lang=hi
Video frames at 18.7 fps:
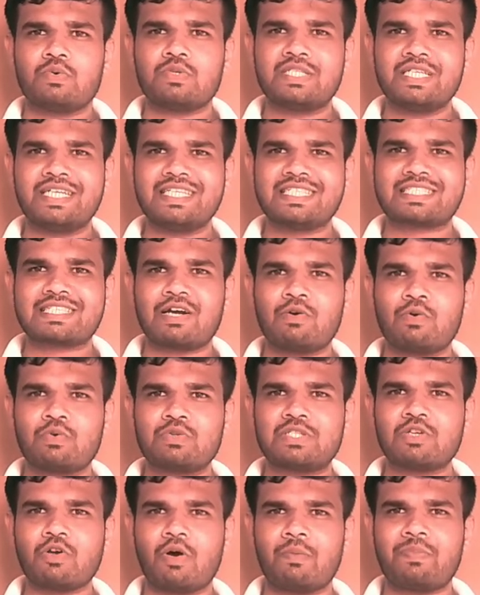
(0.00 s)
उसी डिस्काउंट
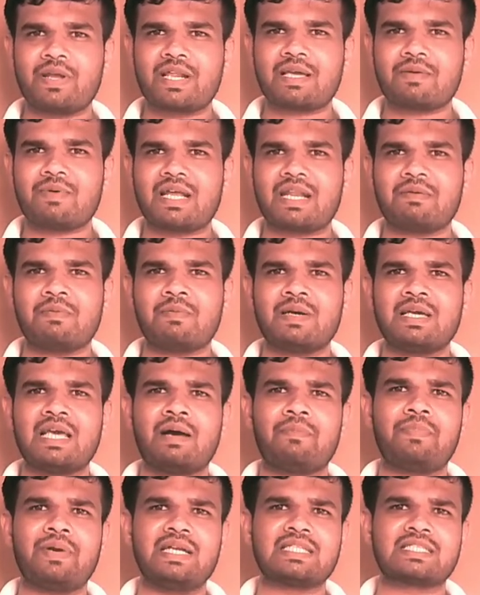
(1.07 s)
उसी ऑफर के बारे में मैं
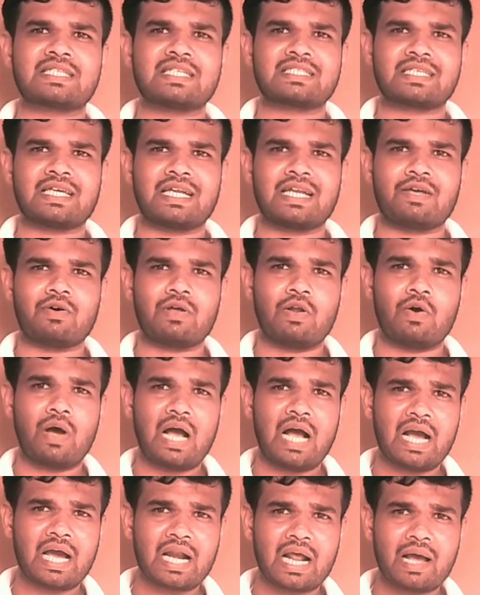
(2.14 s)
यहाँ पे डिस्कस करने वाला
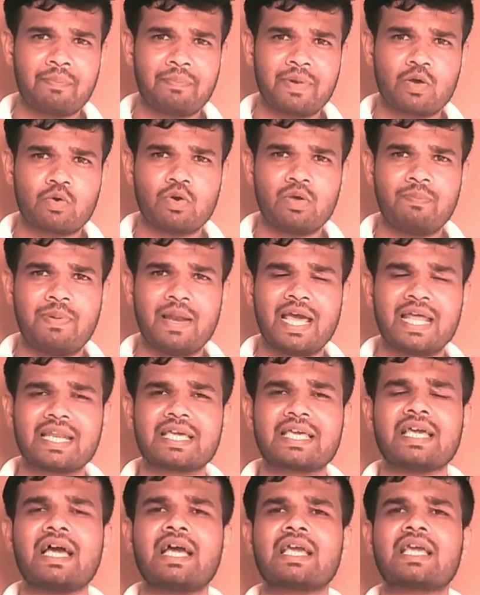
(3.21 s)
हूँ अगर आपने कोई प्लान
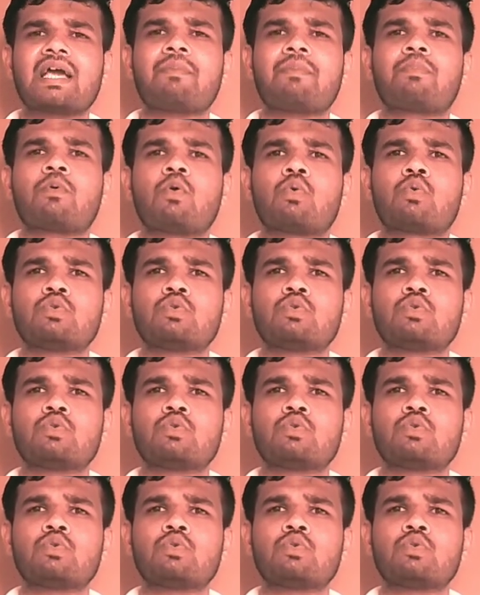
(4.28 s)
किया है कि आपको